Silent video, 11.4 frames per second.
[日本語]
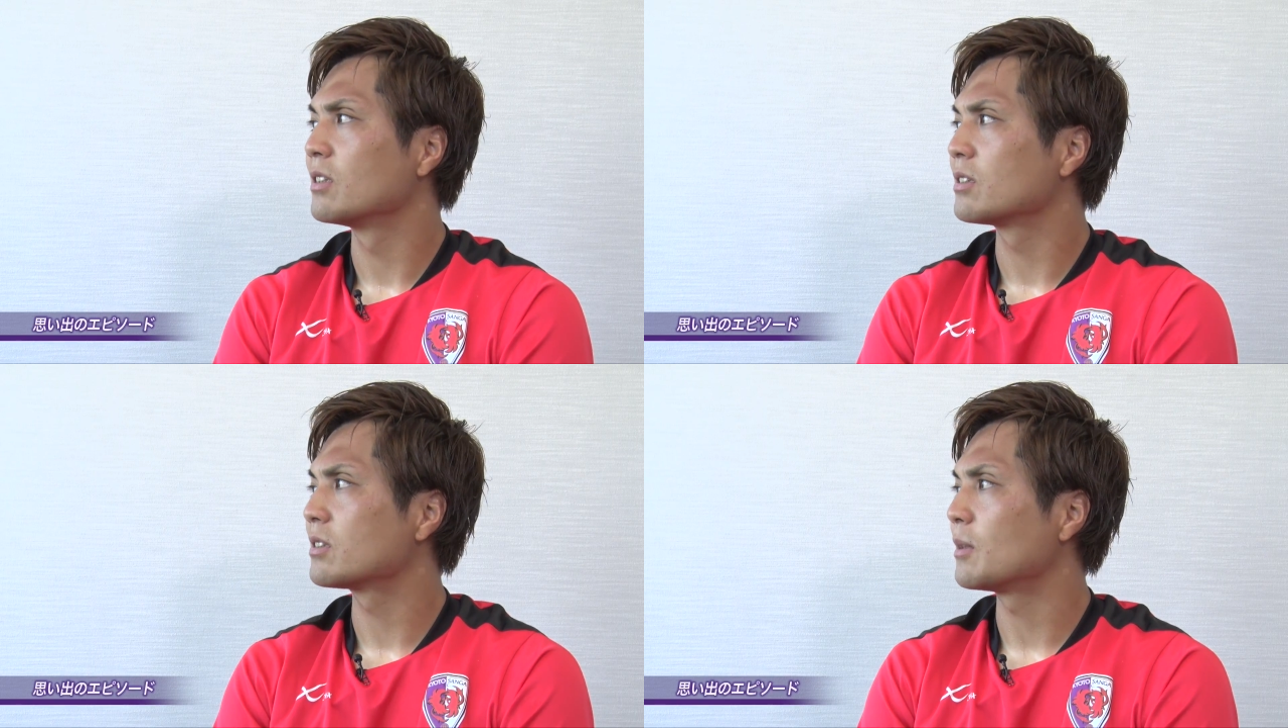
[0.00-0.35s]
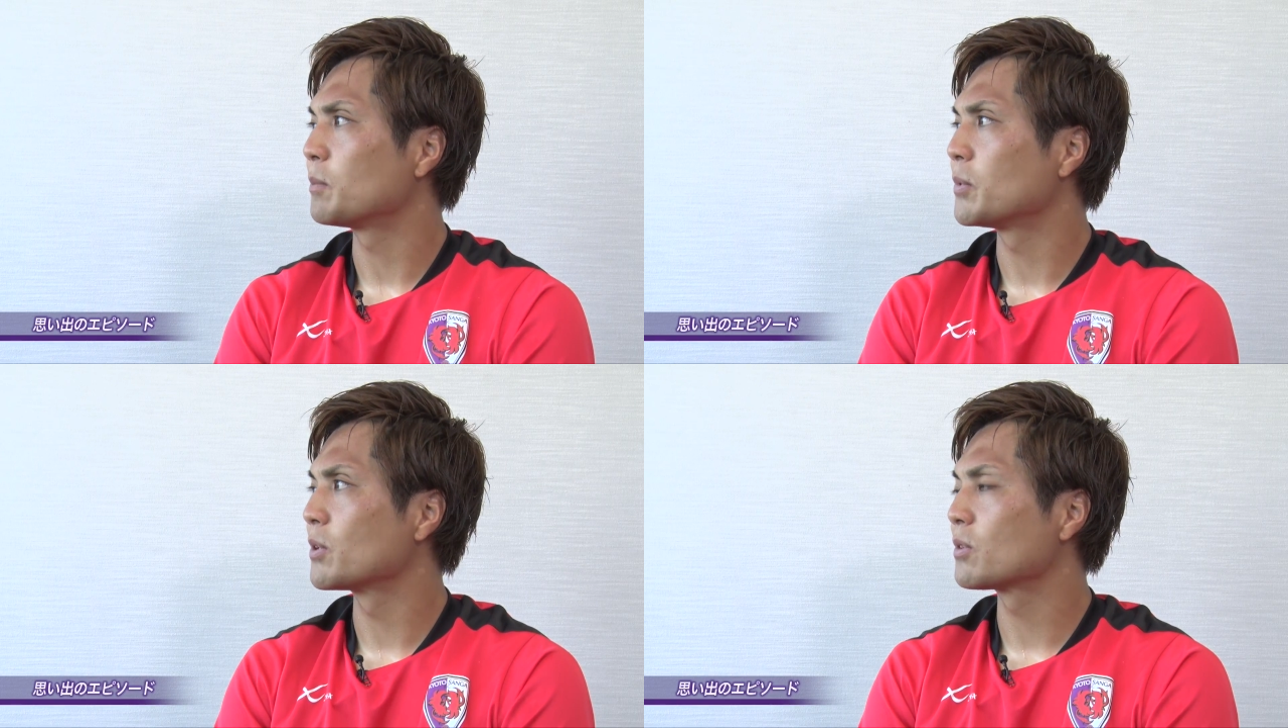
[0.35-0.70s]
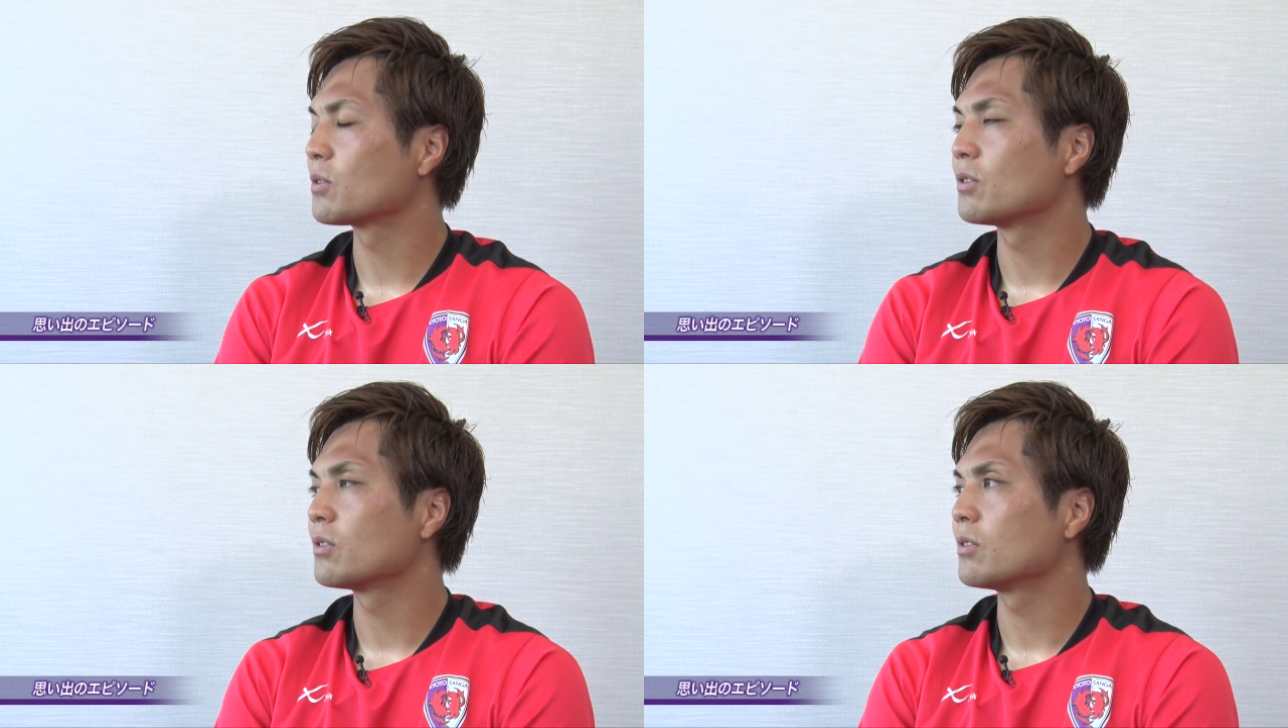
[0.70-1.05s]
札幌
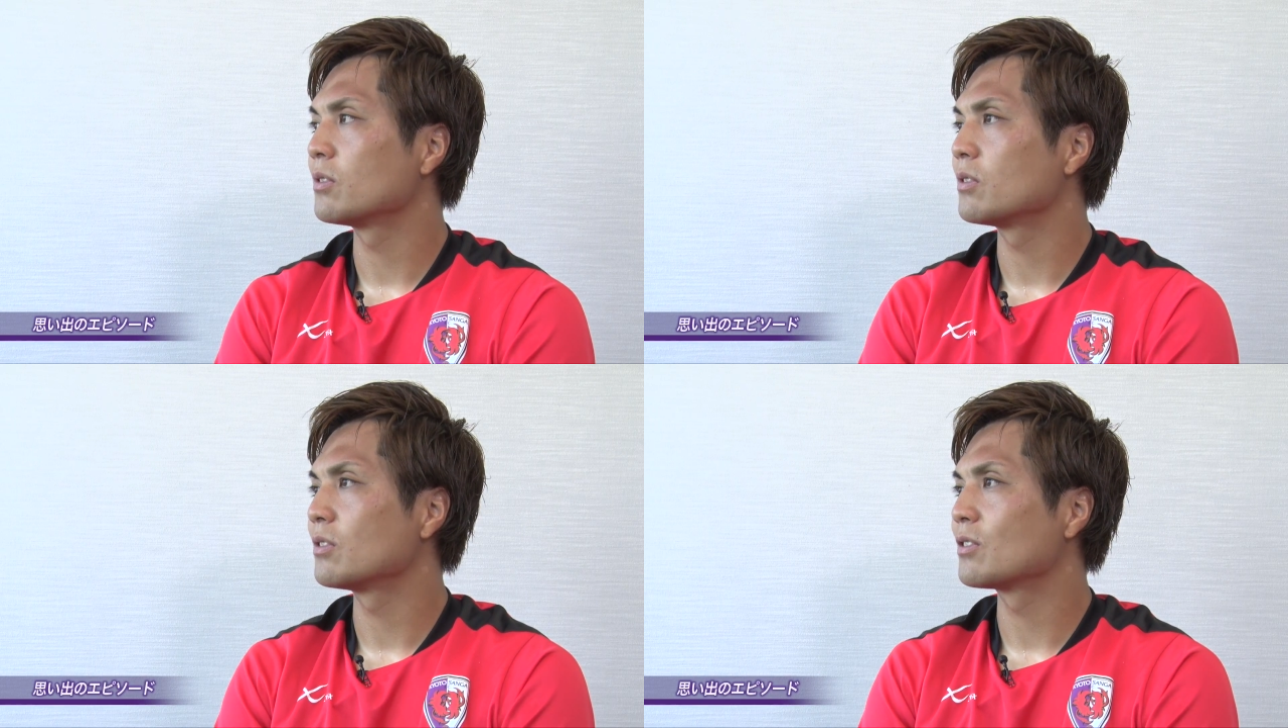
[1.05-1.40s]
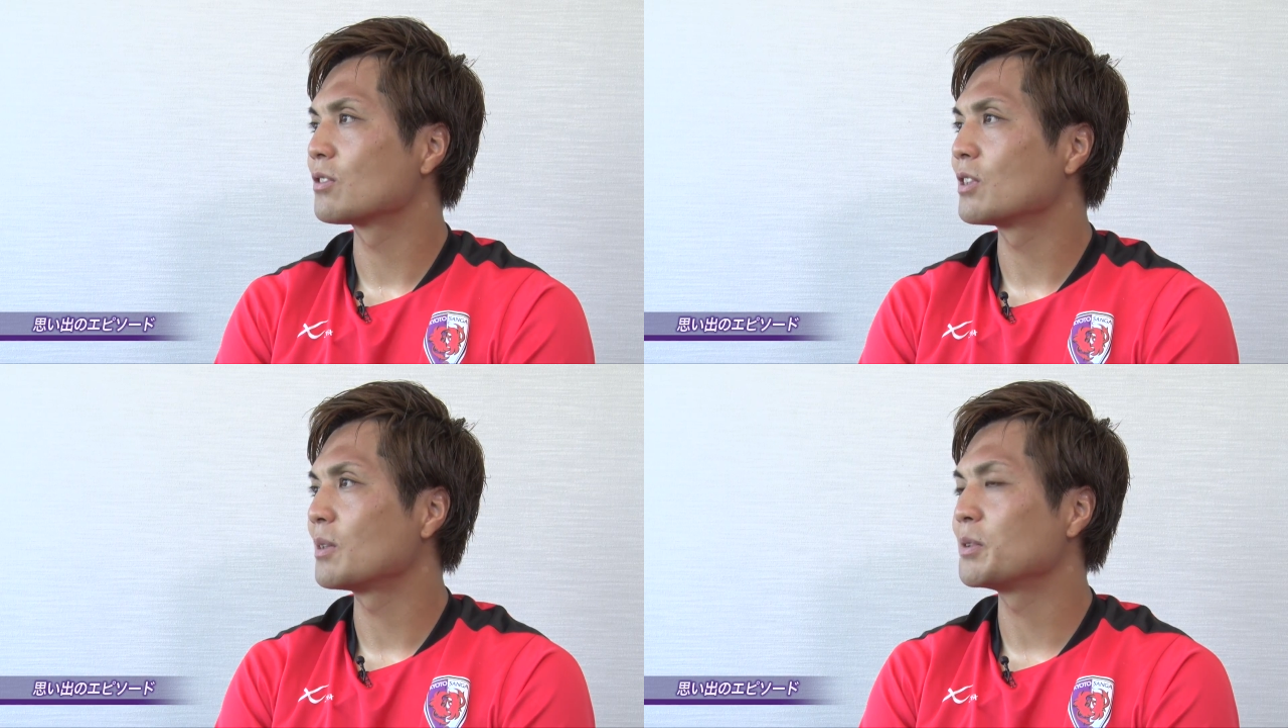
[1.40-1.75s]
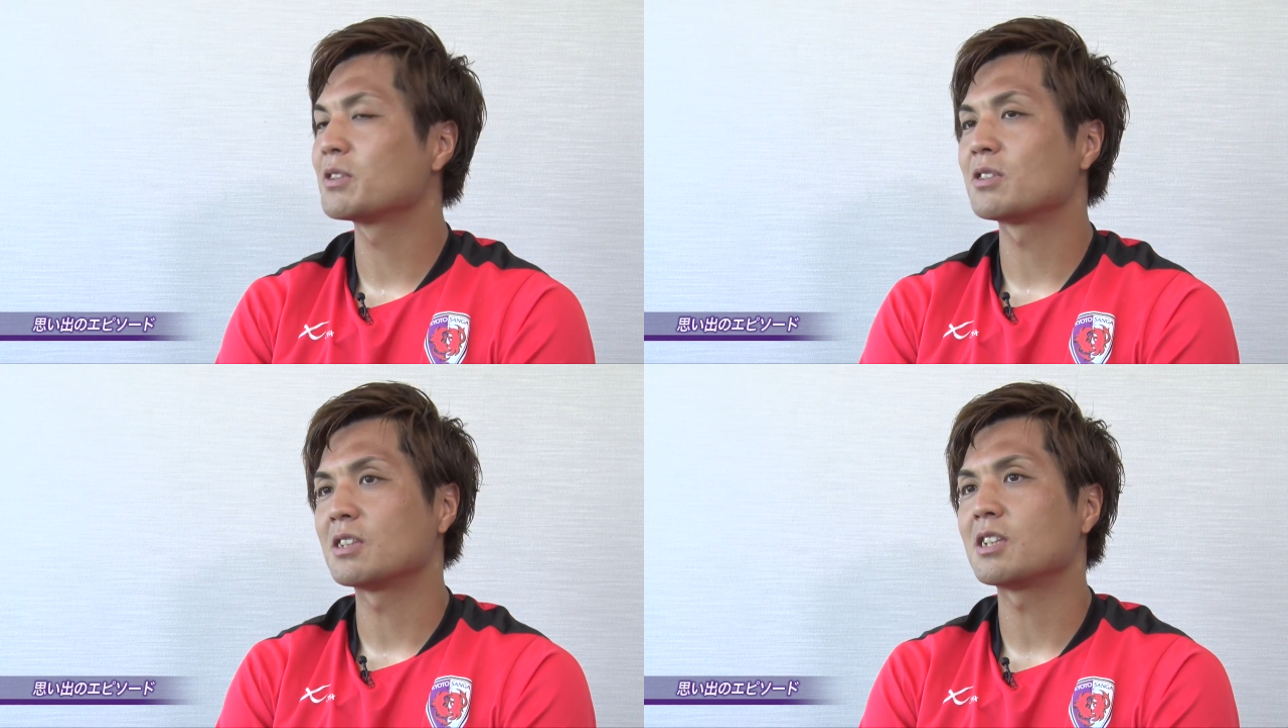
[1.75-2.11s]
と
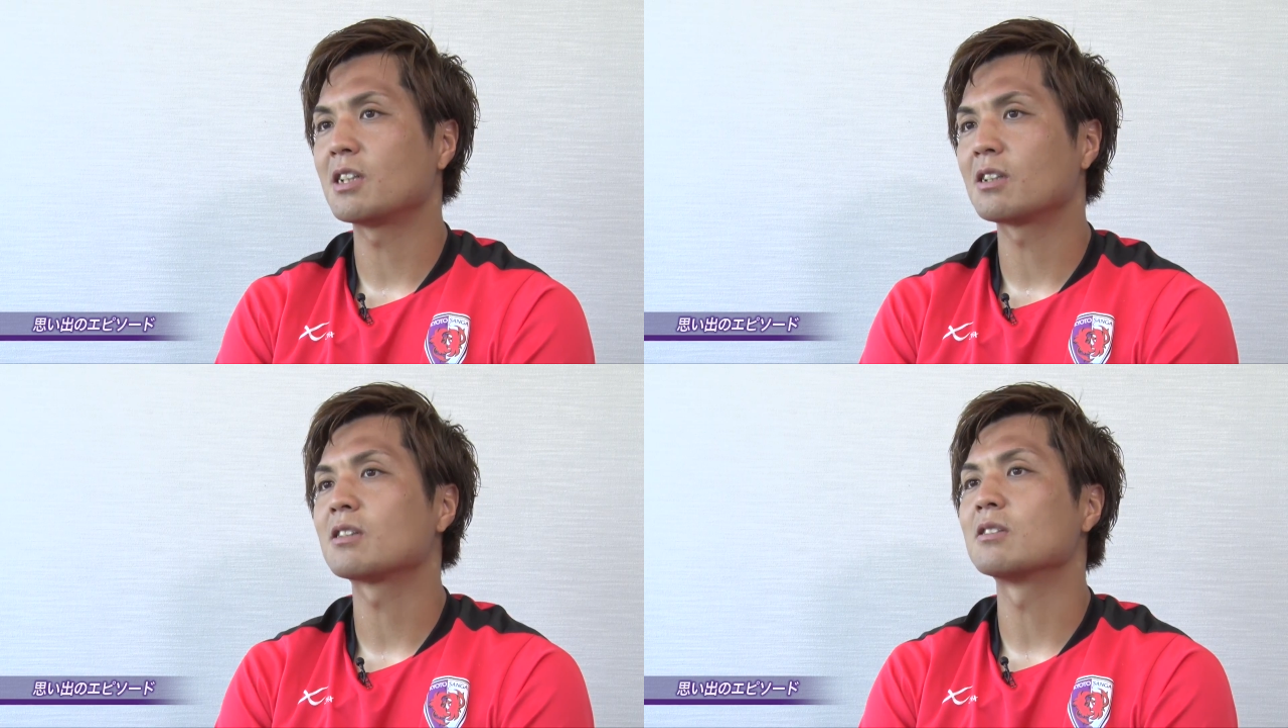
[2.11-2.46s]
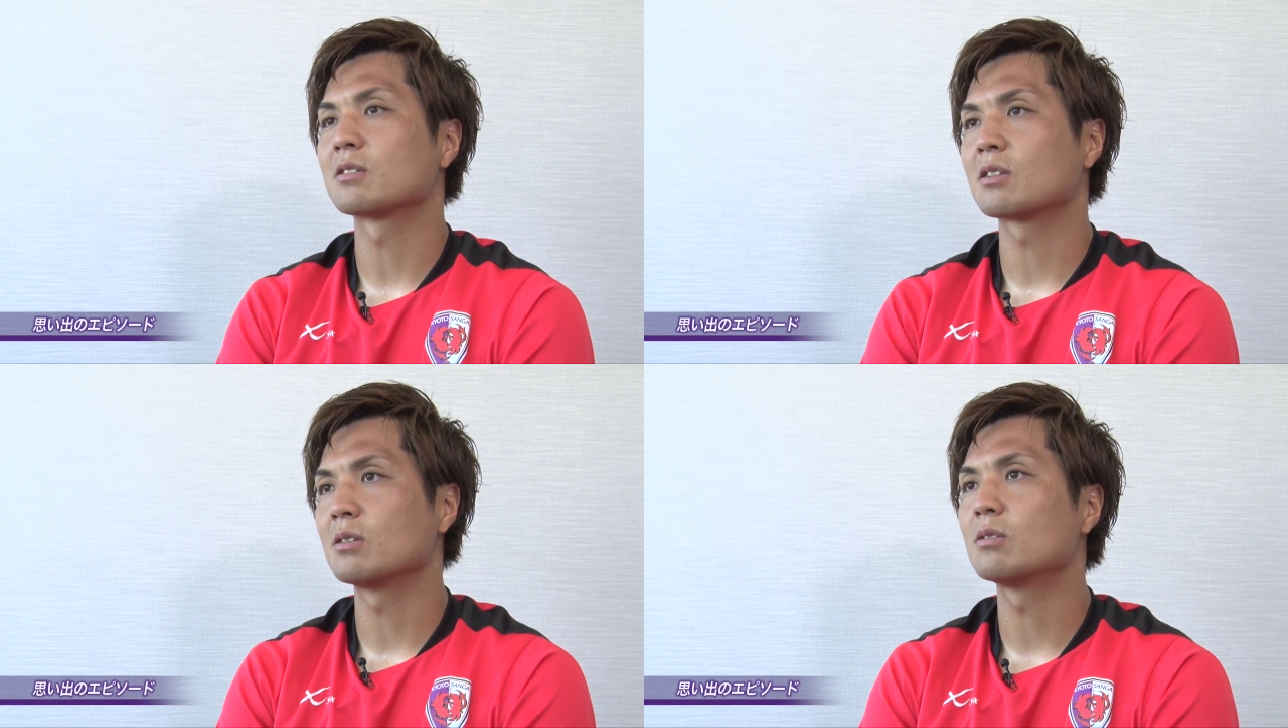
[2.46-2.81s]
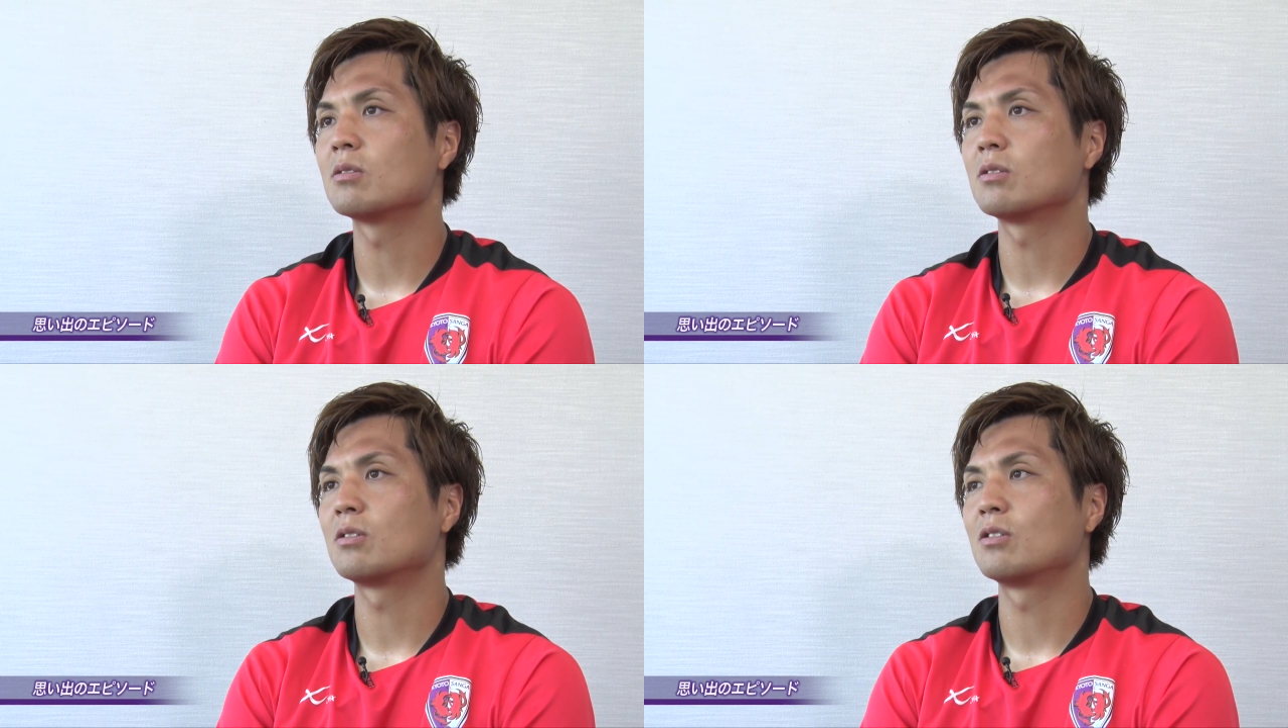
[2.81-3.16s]
クラブユースで試合だったんですけ
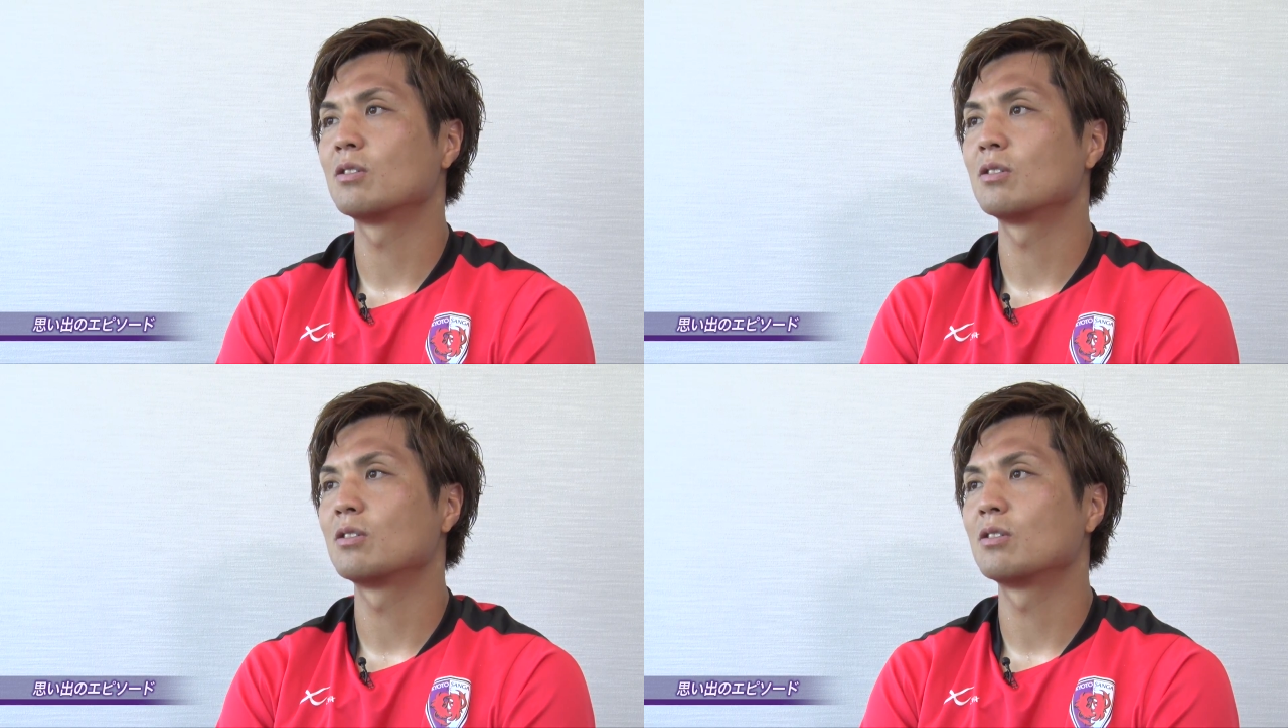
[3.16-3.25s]
ど、